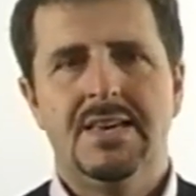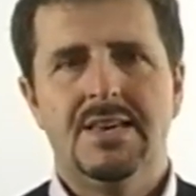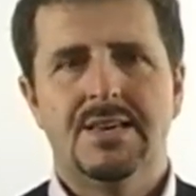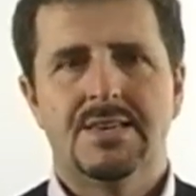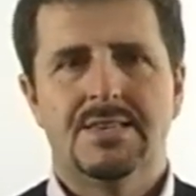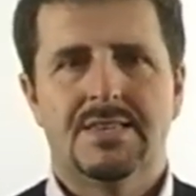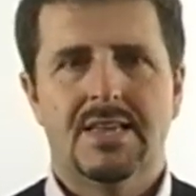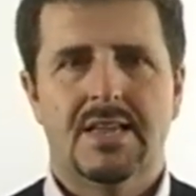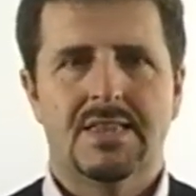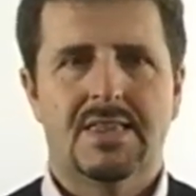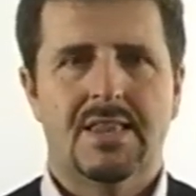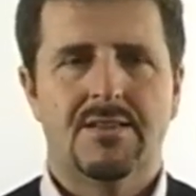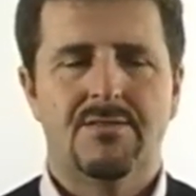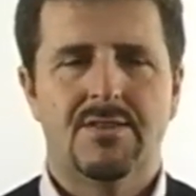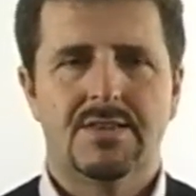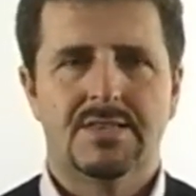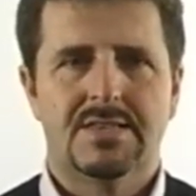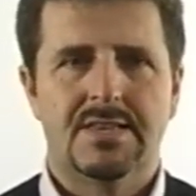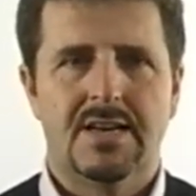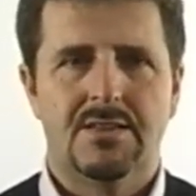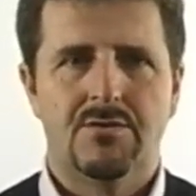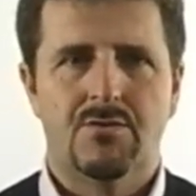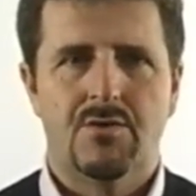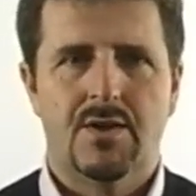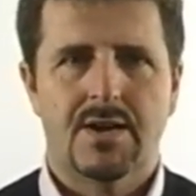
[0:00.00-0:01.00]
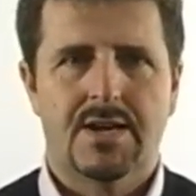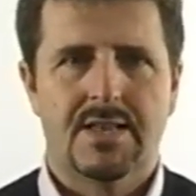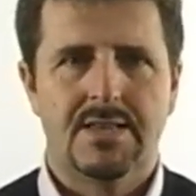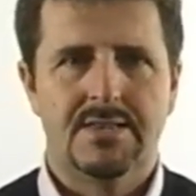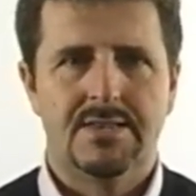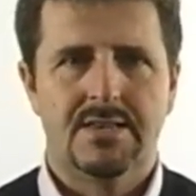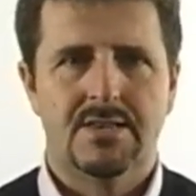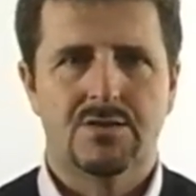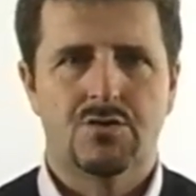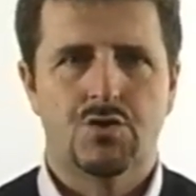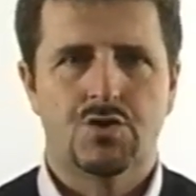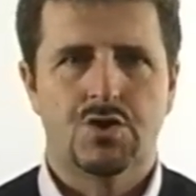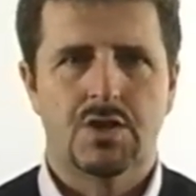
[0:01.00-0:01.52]
sta attraversando una
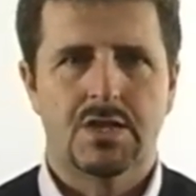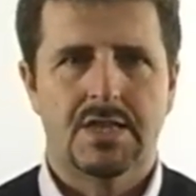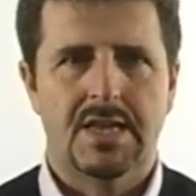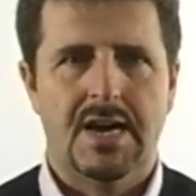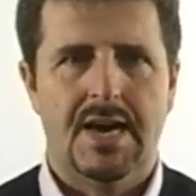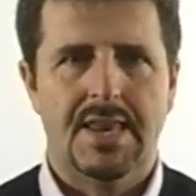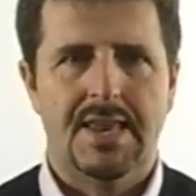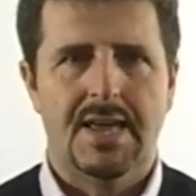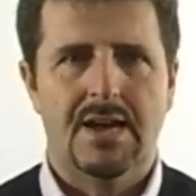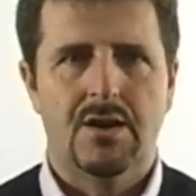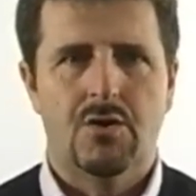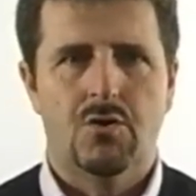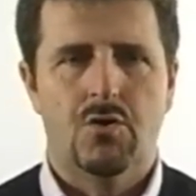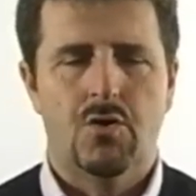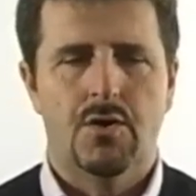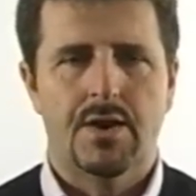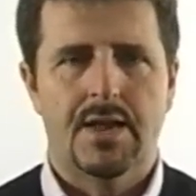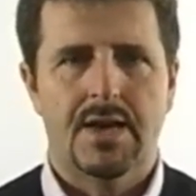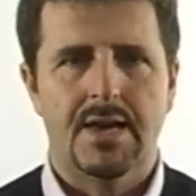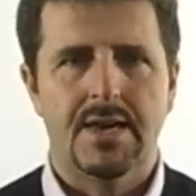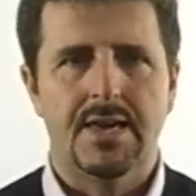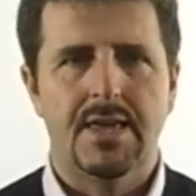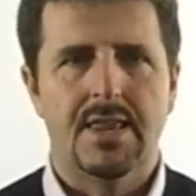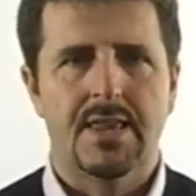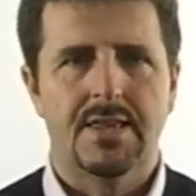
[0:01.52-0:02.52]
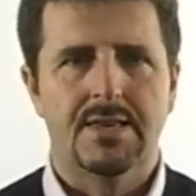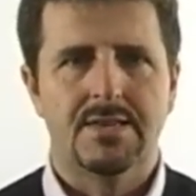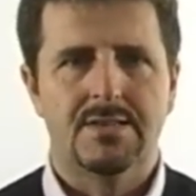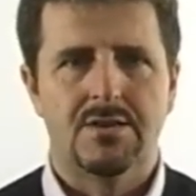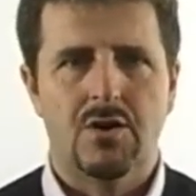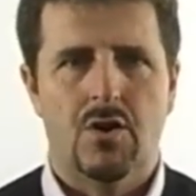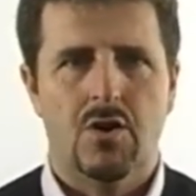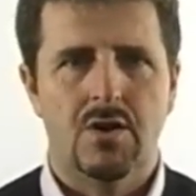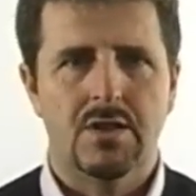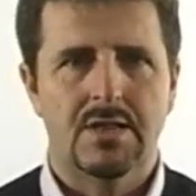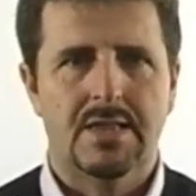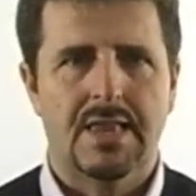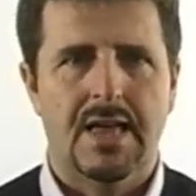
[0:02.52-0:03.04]
crisi societaria ancora
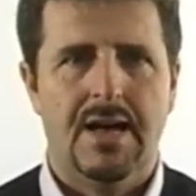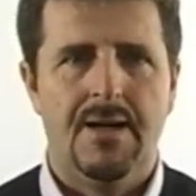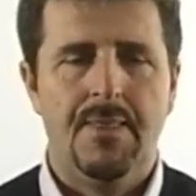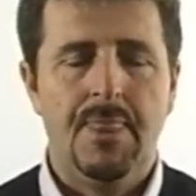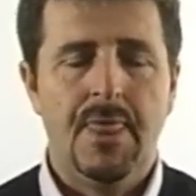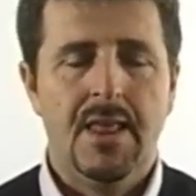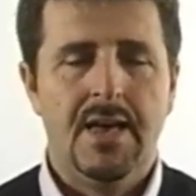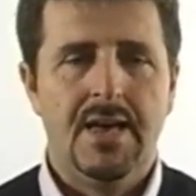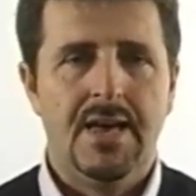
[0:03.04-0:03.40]
irrisolta